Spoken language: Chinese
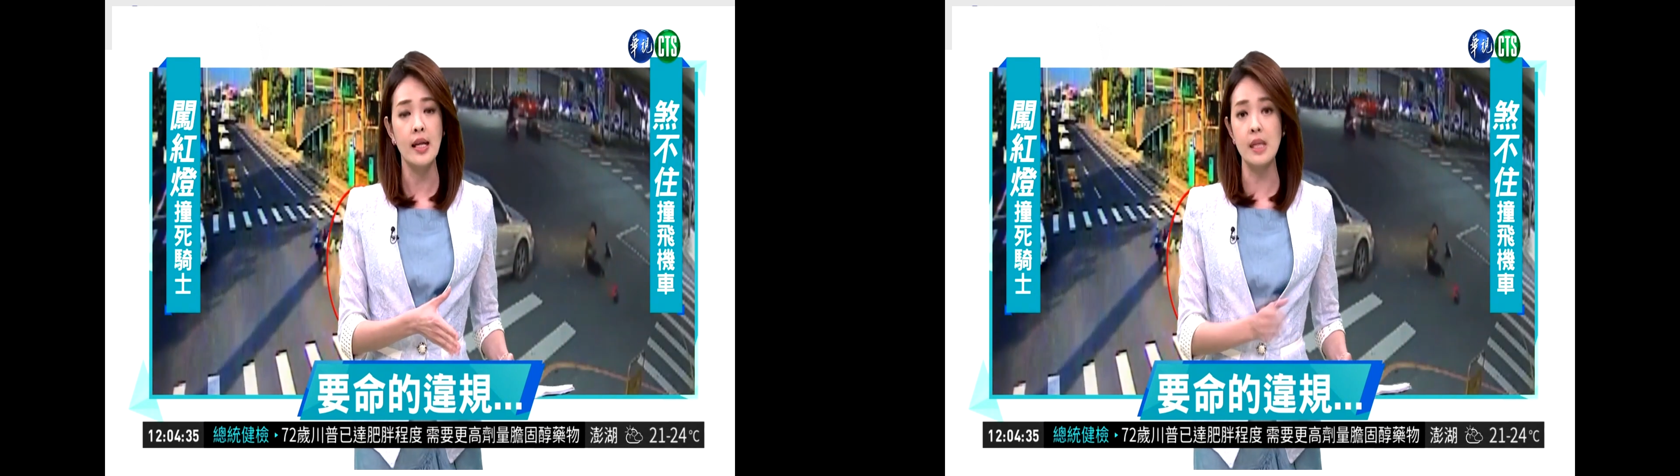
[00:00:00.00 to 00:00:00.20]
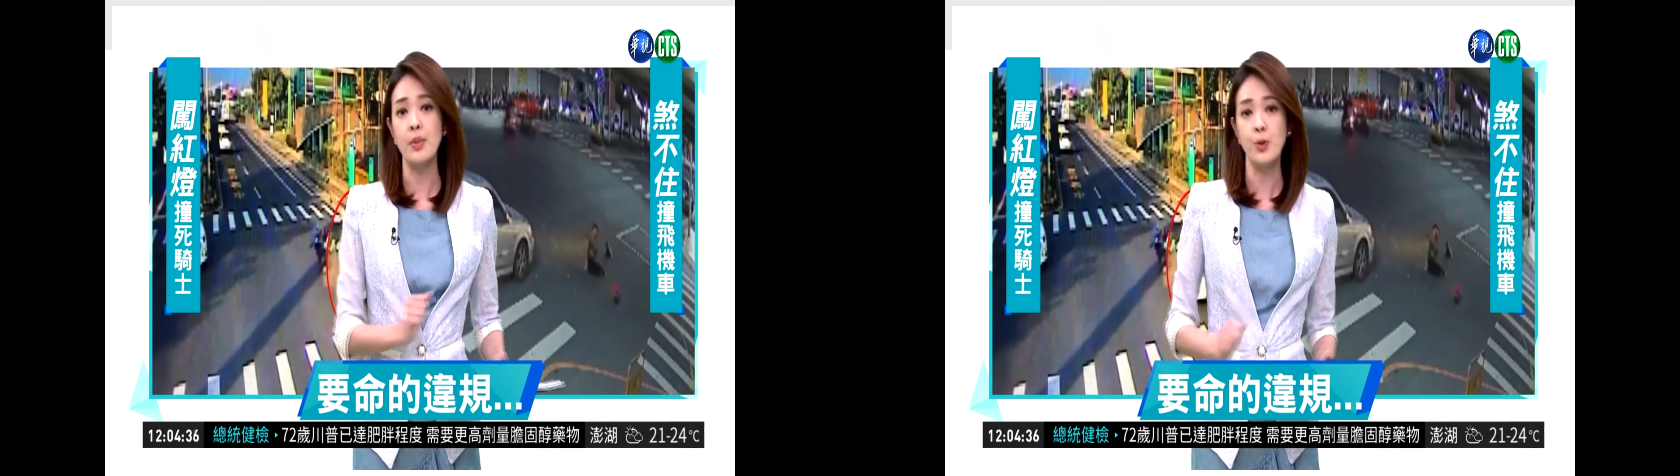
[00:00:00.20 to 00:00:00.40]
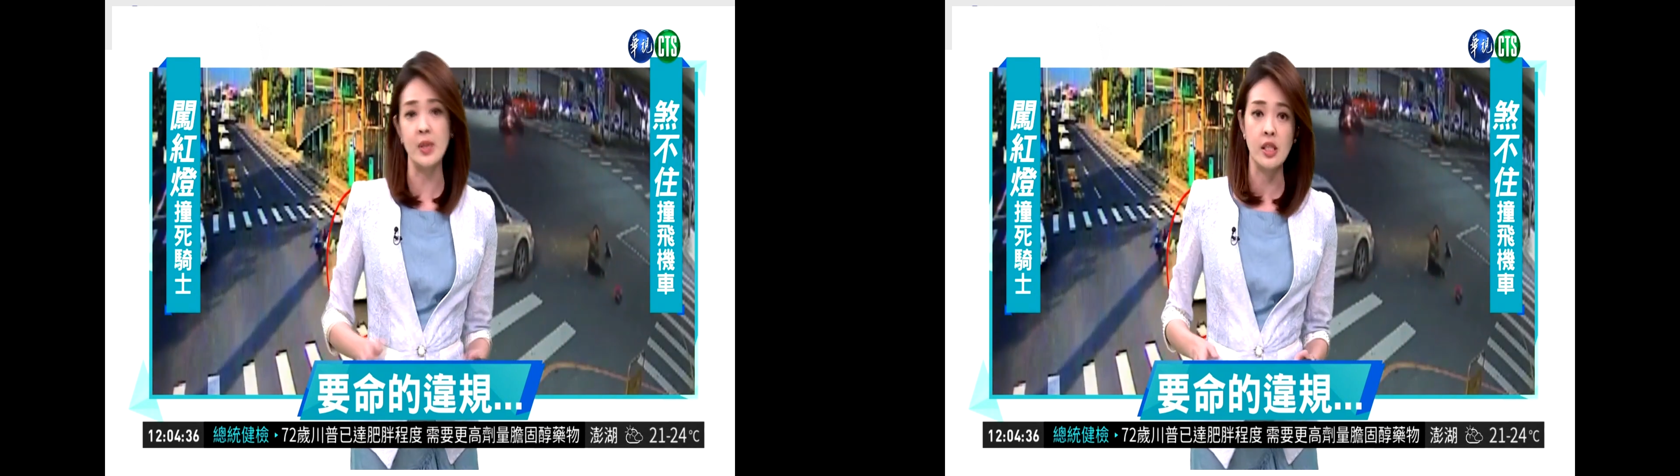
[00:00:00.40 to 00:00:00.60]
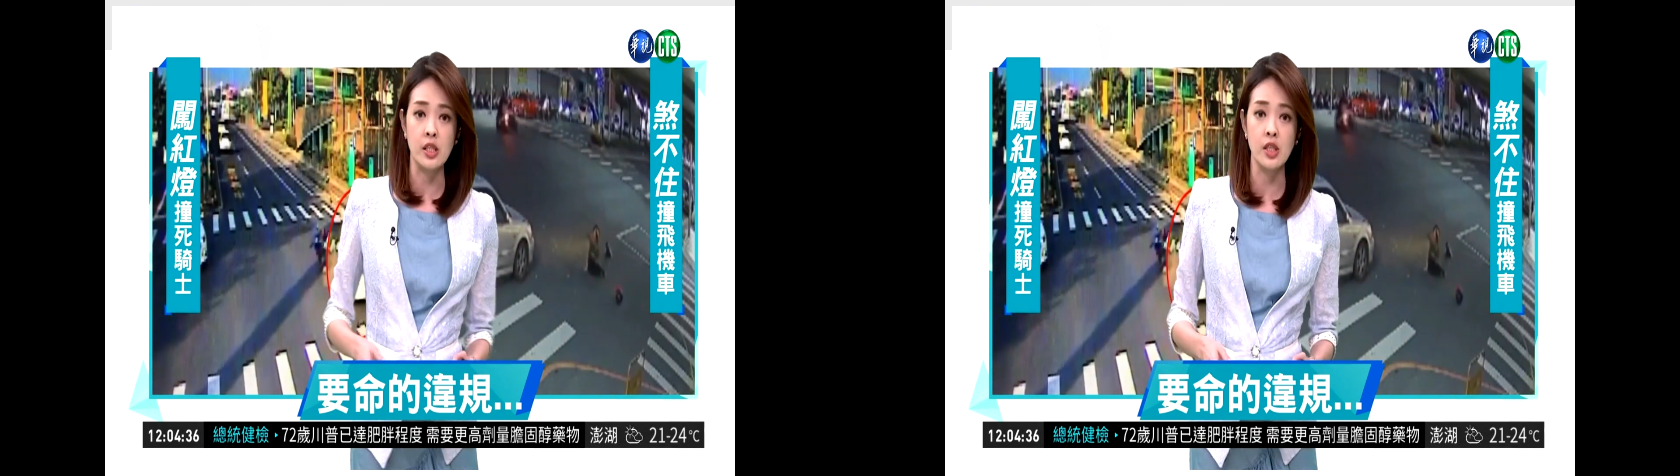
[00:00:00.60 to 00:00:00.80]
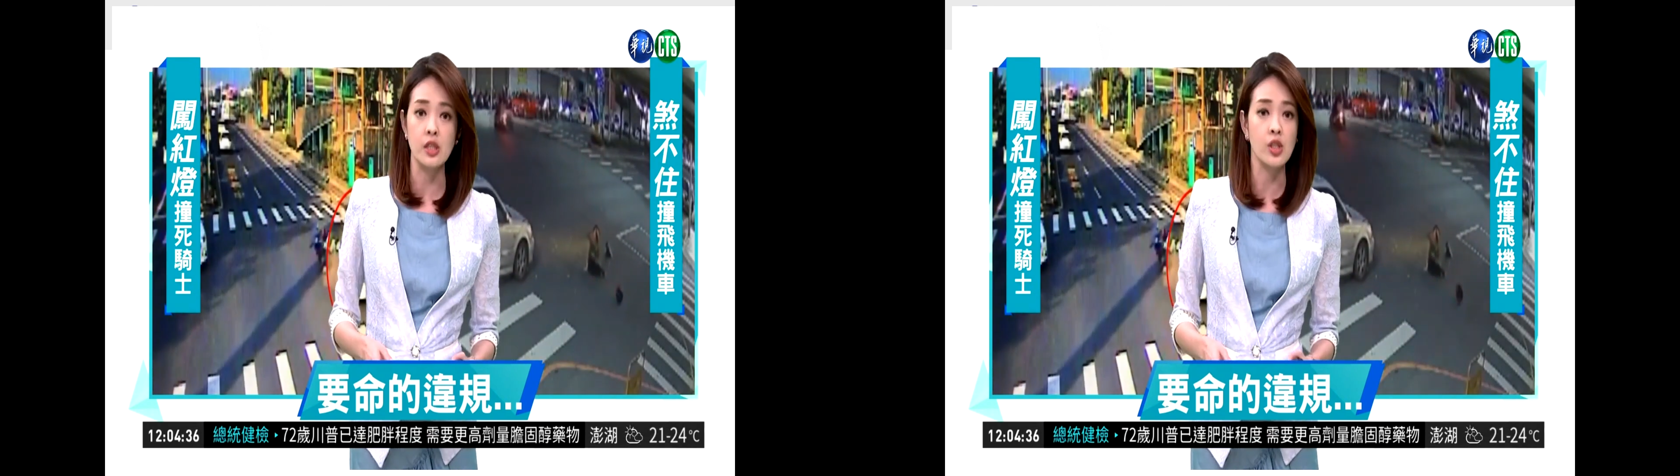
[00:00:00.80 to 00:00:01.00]
这名女骑
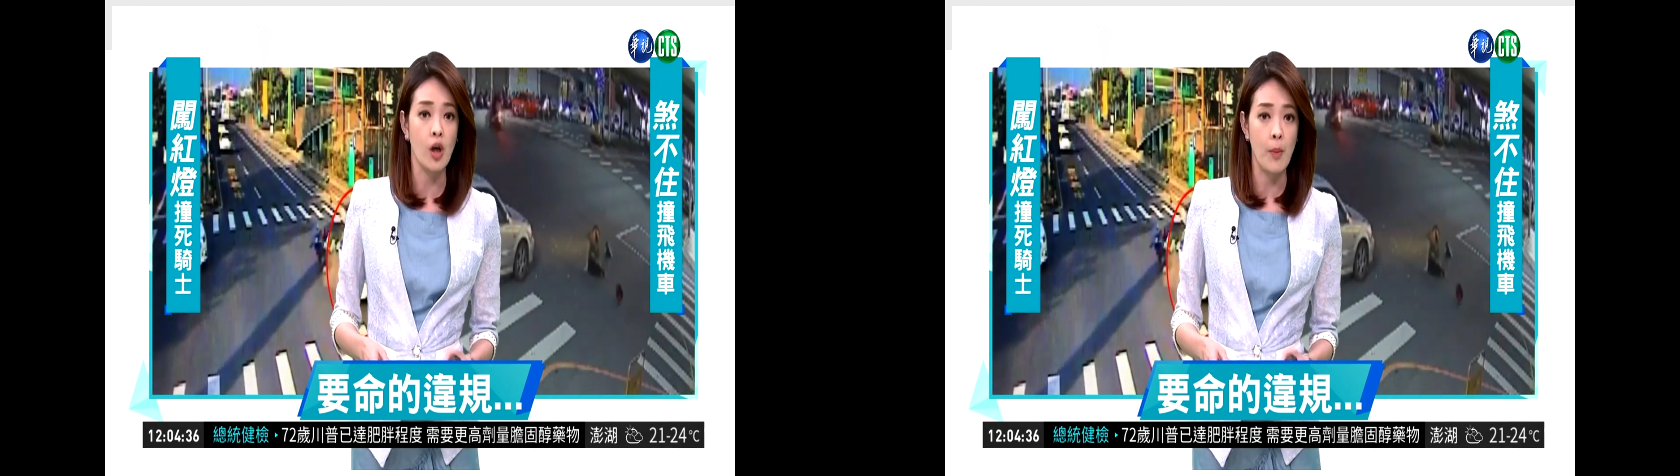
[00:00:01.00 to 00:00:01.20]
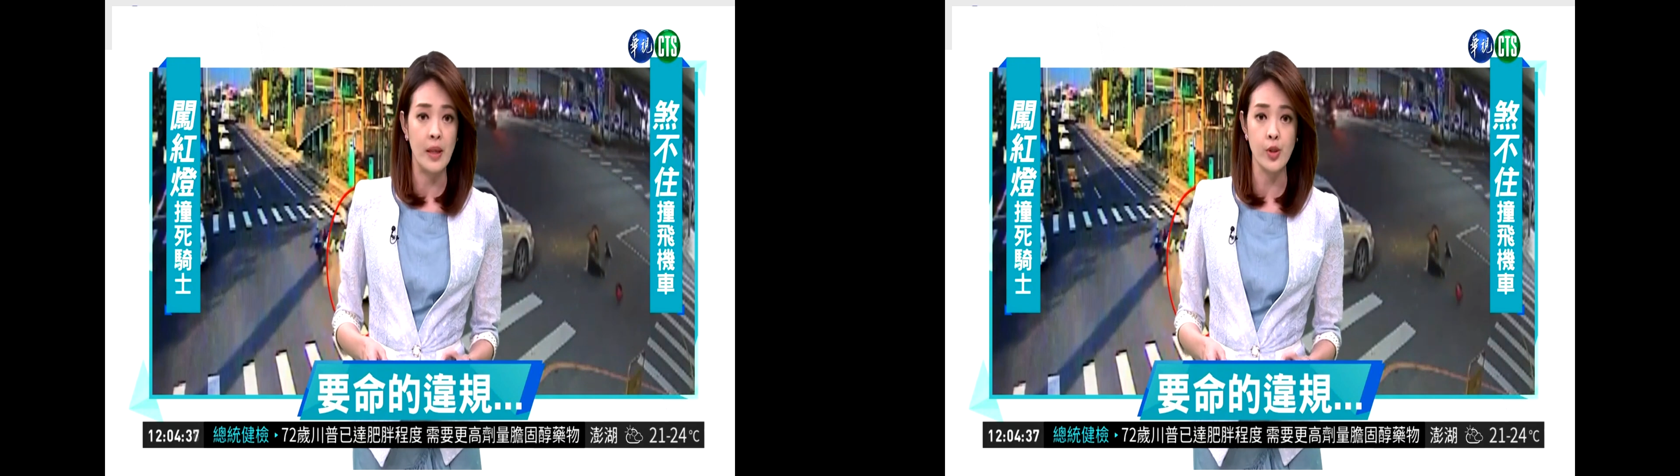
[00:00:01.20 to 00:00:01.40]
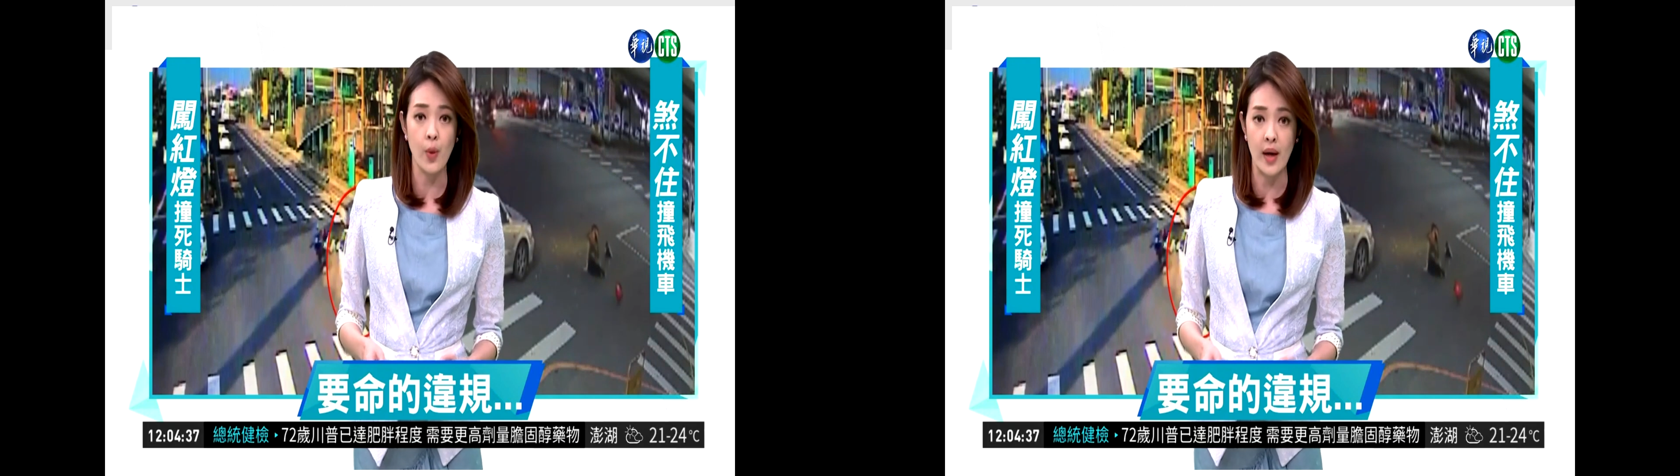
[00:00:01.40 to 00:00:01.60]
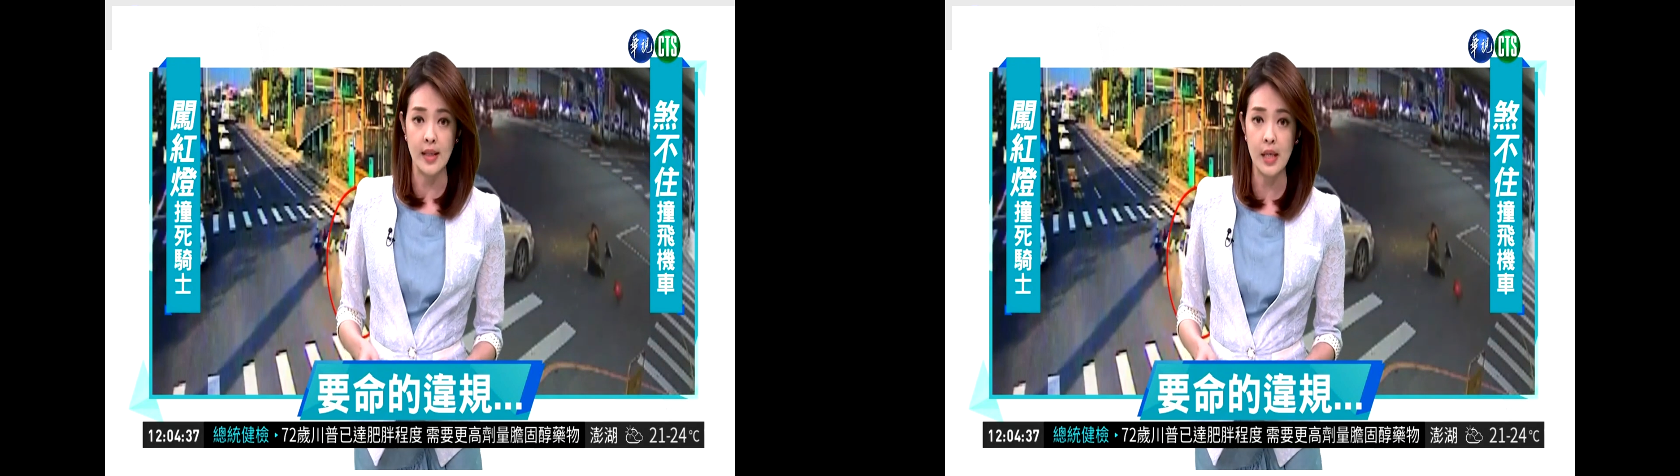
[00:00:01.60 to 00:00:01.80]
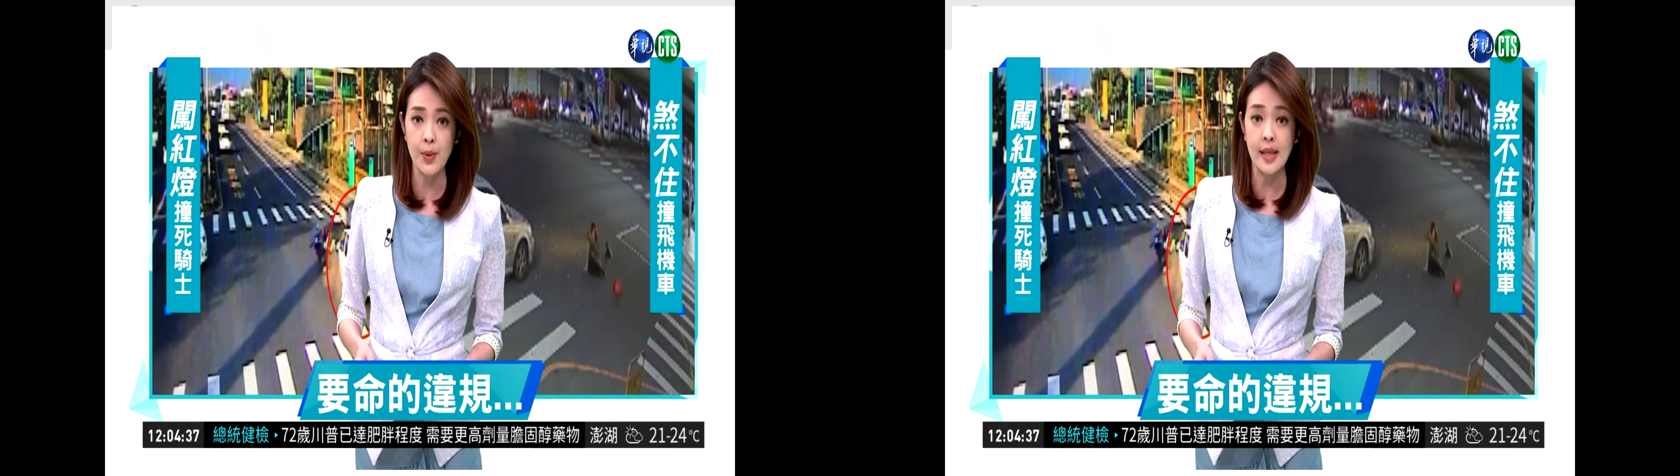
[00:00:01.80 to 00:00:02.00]
士之后被送
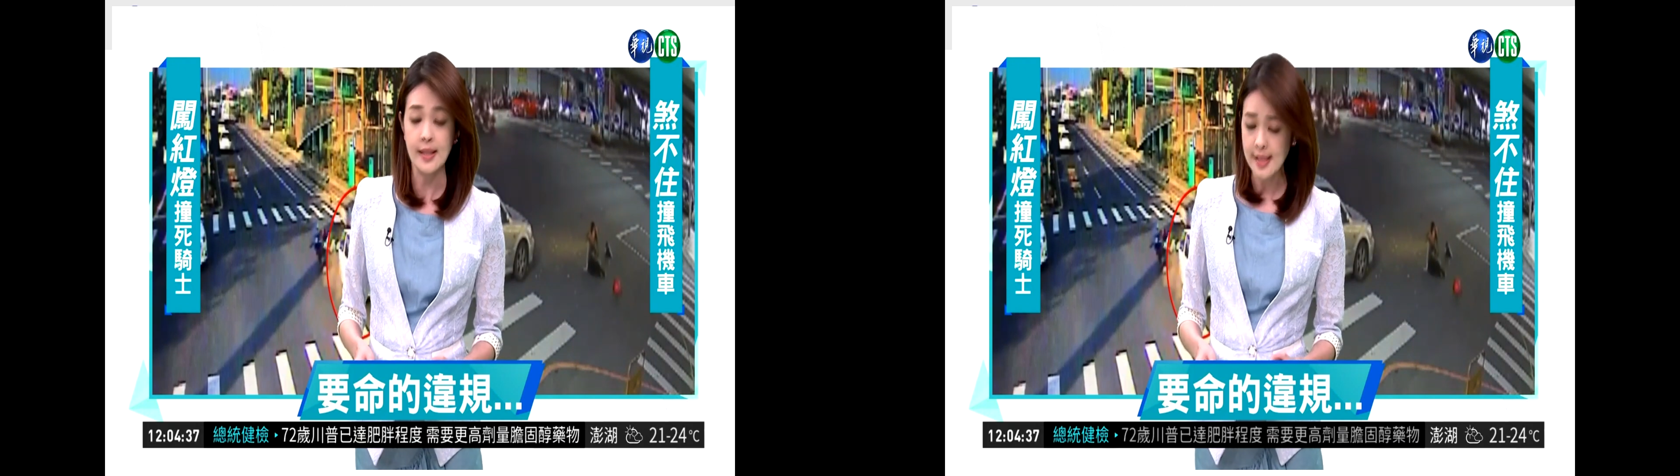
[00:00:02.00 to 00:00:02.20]
往医院，